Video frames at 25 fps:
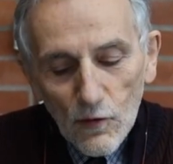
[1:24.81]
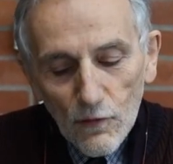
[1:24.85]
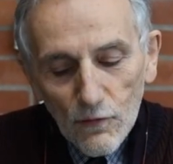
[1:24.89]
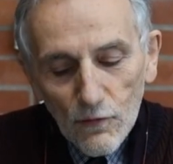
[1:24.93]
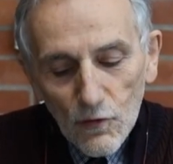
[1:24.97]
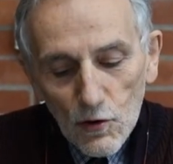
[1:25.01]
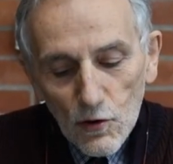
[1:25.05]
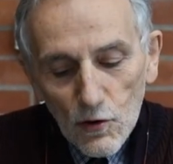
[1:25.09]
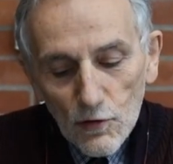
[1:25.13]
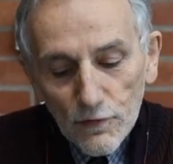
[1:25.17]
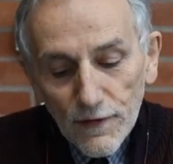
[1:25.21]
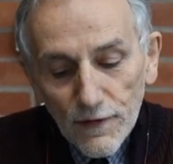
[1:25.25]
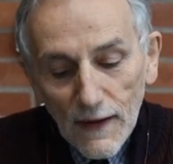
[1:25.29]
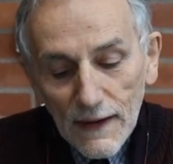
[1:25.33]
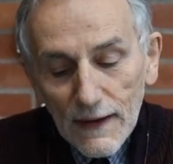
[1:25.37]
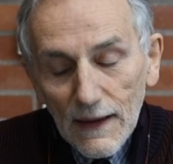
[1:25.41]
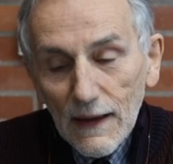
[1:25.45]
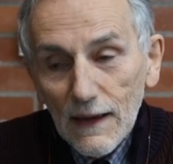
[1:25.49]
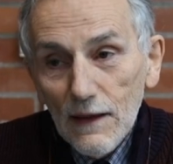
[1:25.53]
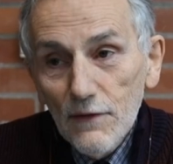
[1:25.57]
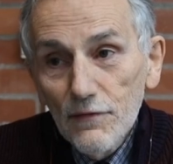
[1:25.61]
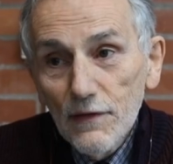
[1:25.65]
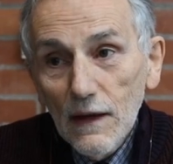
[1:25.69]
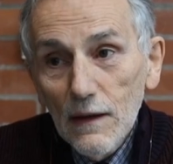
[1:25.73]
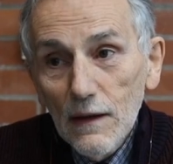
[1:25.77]
lo voglio fare
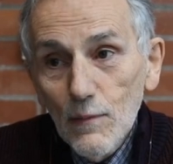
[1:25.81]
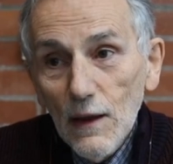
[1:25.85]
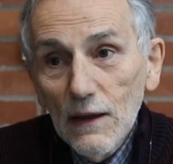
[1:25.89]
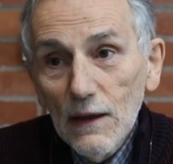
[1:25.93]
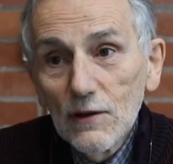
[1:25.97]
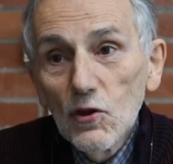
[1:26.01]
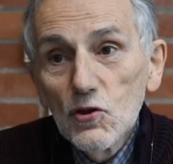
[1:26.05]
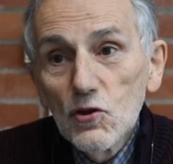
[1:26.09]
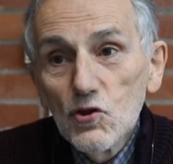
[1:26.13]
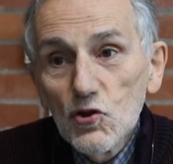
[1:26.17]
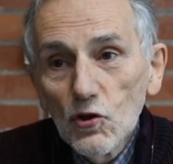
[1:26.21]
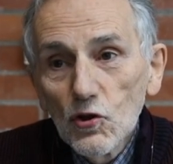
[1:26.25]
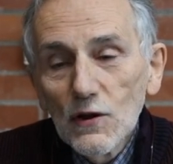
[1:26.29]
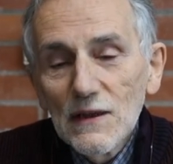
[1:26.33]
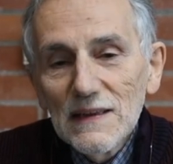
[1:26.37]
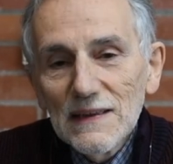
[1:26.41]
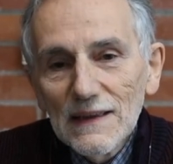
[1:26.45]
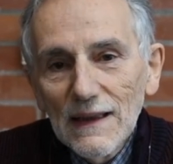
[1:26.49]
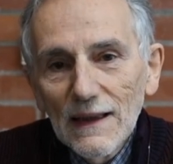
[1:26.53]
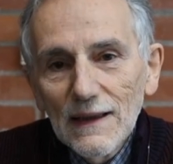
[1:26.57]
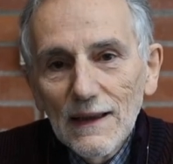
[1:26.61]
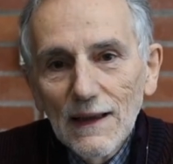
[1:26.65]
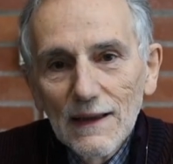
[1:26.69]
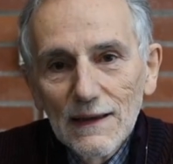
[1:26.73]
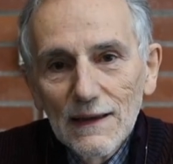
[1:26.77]
in riferimento a ciò che
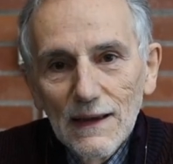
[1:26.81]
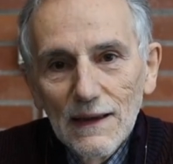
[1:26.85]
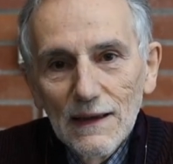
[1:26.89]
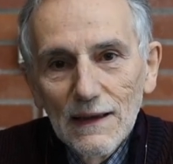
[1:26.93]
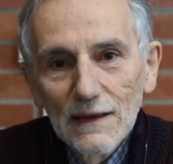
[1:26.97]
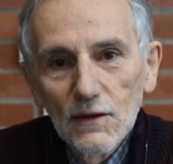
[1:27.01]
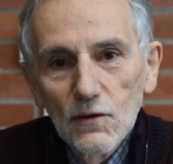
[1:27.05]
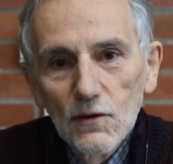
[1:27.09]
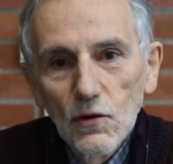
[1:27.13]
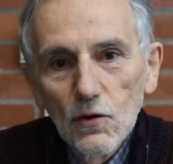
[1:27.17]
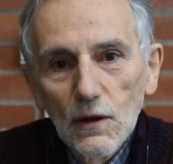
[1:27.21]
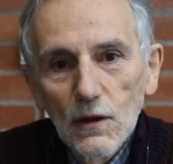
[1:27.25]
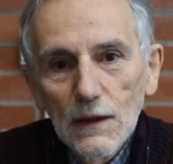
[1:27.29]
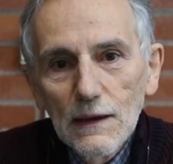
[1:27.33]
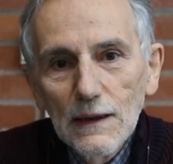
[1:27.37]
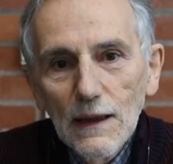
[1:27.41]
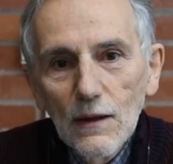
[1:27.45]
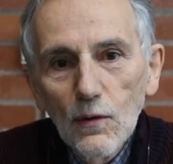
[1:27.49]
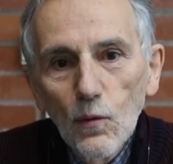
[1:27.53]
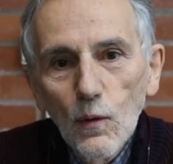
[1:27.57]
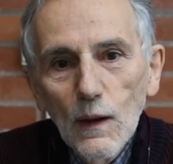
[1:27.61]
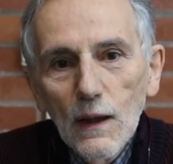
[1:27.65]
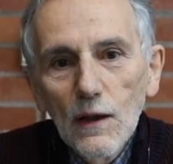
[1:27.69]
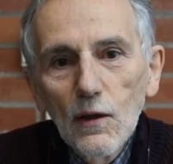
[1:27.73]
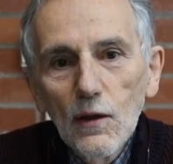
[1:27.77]
sta accadendo ed è
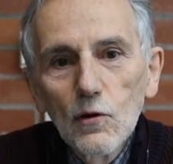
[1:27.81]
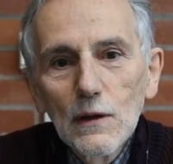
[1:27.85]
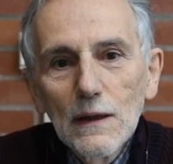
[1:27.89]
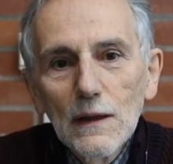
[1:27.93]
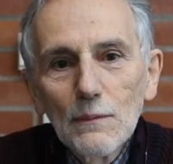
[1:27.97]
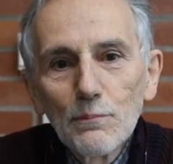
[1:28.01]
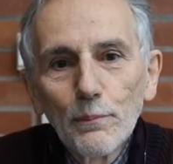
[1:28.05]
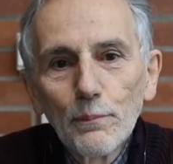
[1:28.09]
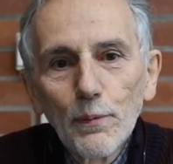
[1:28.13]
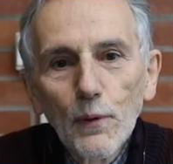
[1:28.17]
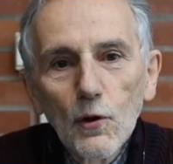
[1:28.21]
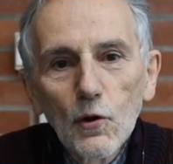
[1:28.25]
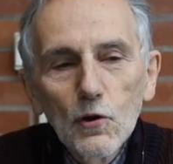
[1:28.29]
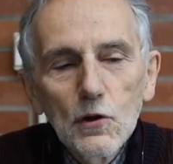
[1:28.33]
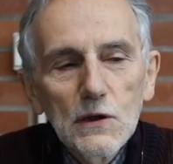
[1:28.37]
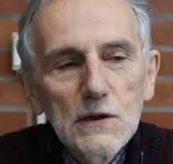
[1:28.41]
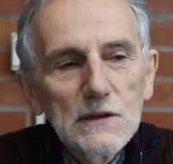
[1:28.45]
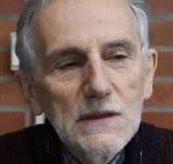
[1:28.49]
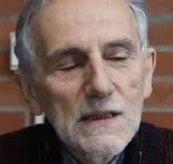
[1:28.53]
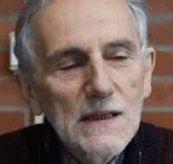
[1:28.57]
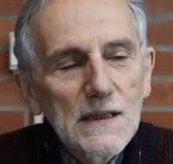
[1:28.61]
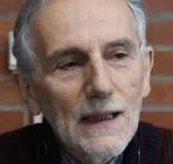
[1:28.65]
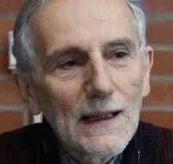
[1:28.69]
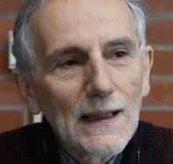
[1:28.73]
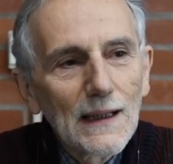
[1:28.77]
quello di
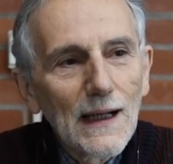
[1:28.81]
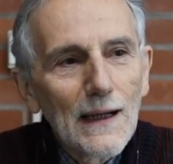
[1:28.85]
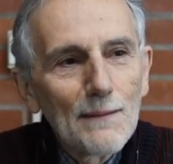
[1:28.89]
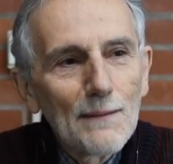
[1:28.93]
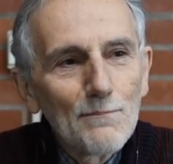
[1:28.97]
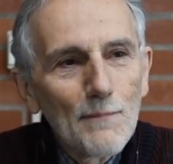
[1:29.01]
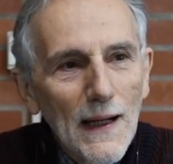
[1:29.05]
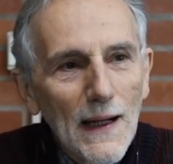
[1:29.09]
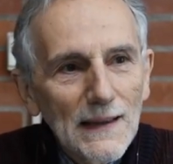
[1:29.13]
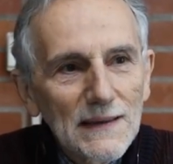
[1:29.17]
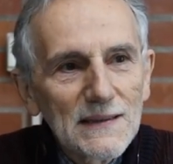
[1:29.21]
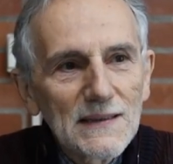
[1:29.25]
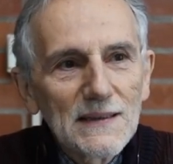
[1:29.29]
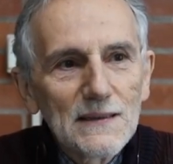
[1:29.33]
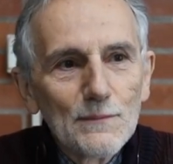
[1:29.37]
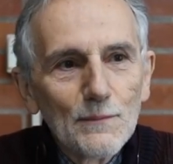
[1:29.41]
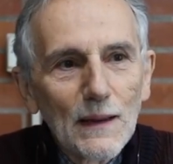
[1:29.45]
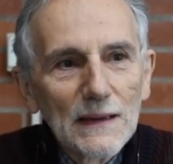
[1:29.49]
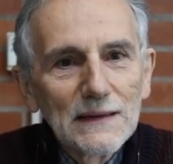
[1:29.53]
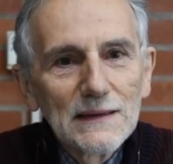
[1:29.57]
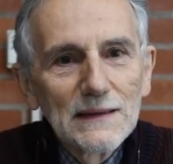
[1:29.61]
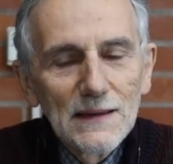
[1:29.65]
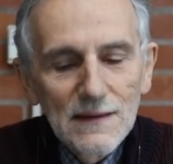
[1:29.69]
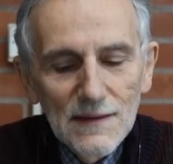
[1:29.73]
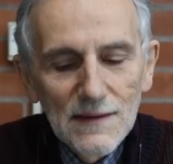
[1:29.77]
porgere la
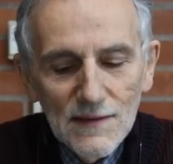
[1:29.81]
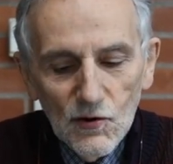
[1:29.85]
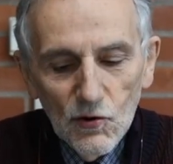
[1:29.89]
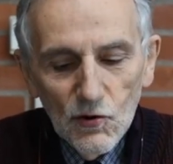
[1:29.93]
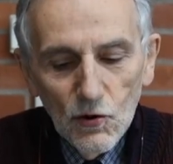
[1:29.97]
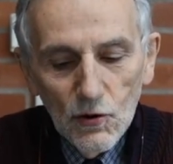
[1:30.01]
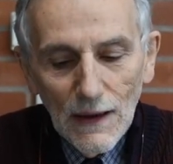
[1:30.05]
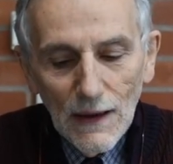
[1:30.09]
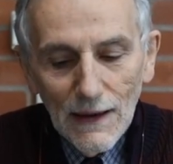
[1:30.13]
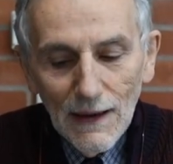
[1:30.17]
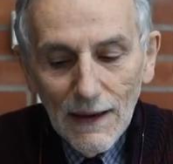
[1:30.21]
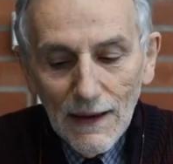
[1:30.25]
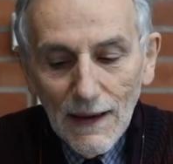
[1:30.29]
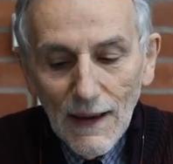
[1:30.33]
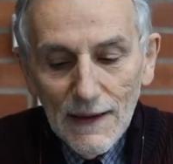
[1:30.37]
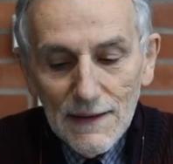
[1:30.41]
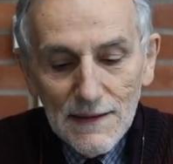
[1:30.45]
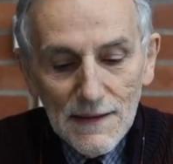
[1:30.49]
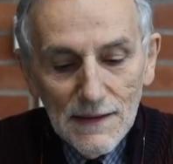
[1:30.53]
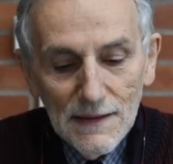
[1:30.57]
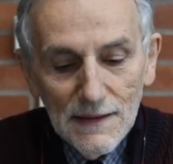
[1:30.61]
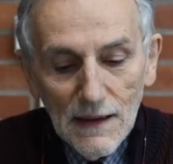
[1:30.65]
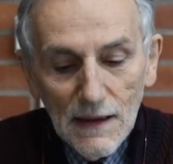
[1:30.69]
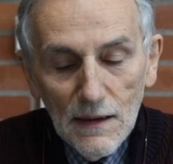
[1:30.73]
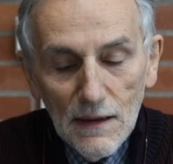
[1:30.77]
massima attenzione alle
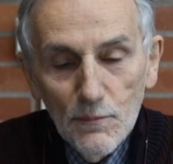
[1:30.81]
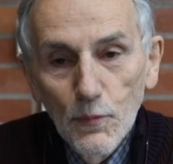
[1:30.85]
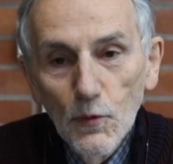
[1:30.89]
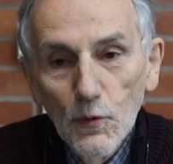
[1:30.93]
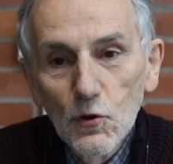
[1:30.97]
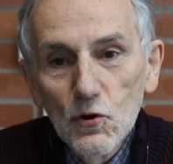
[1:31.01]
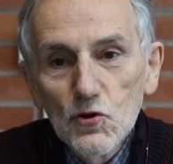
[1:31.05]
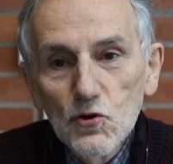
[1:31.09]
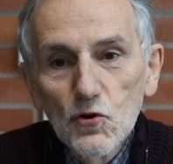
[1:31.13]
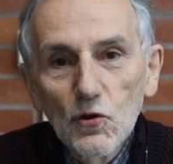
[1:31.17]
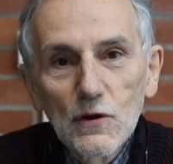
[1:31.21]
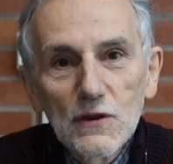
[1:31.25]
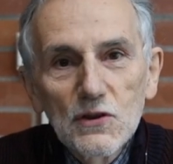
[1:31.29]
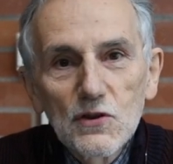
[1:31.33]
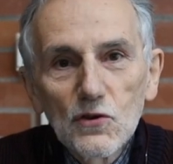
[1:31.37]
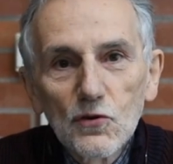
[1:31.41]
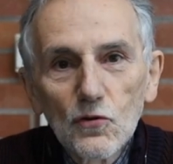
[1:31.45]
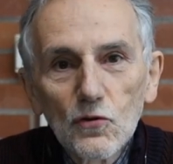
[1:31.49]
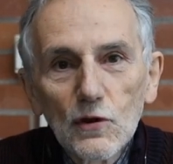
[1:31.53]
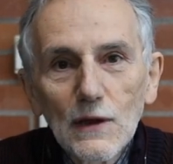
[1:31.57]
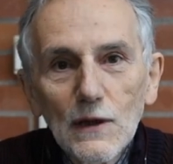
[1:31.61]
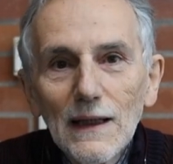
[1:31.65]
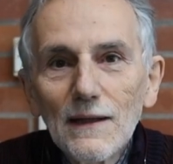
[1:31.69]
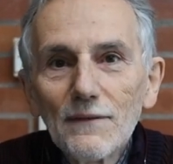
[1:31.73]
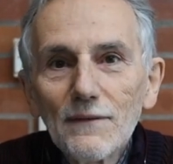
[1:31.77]
case di riposo che
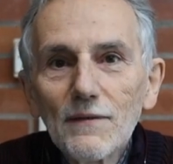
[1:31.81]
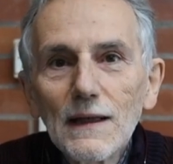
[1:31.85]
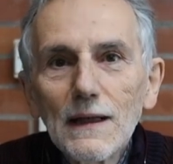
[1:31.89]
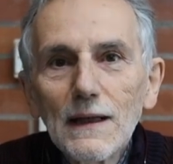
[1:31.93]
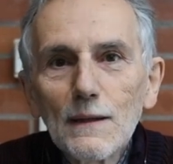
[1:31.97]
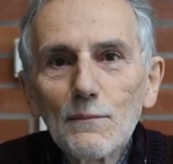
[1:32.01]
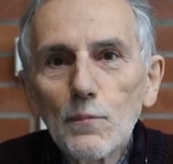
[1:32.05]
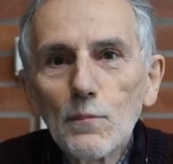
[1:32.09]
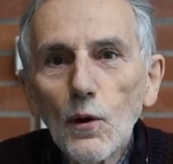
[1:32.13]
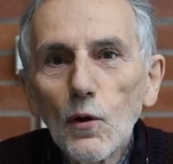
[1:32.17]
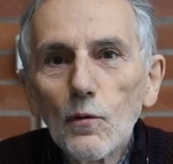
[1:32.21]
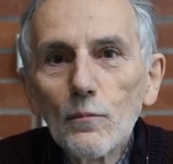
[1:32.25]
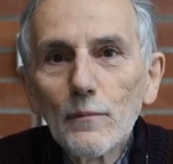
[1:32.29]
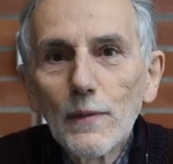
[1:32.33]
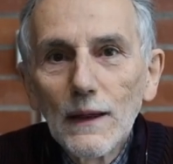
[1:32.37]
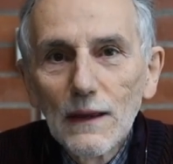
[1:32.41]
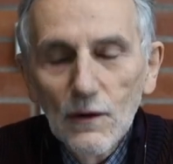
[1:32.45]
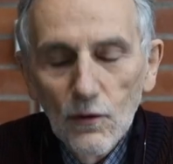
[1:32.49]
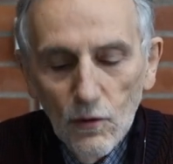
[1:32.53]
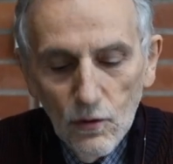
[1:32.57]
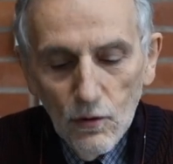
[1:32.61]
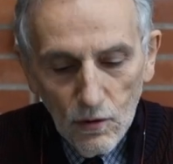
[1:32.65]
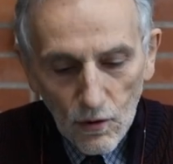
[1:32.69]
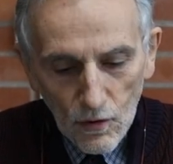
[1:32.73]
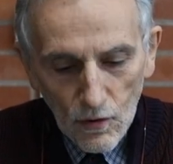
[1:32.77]
sono delle vere bombe
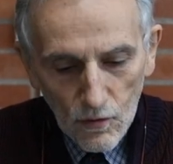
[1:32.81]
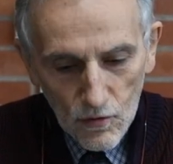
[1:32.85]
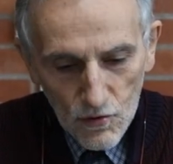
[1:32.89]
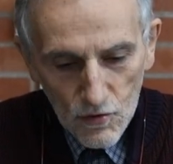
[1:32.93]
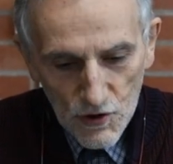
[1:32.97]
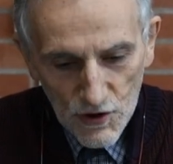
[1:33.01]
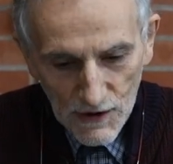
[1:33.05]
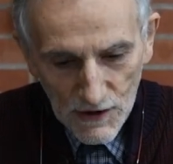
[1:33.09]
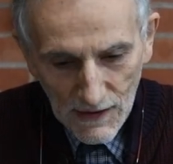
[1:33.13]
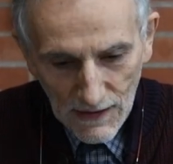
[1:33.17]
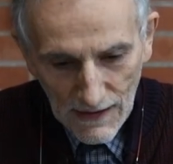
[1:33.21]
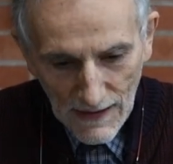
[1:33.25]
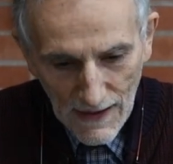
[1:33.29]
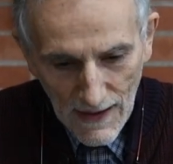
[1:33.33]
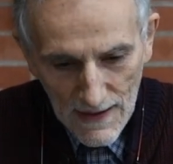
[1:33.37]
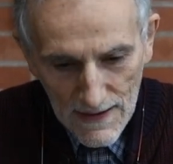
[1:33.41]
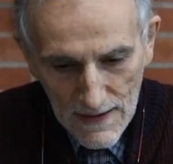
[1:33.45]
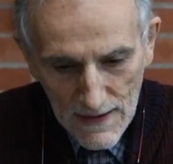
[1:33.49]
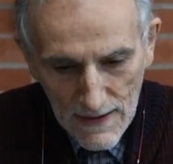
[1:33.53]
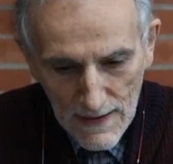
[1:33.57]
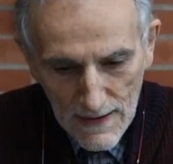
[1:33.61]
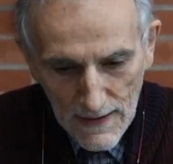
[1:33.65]
a orologeria.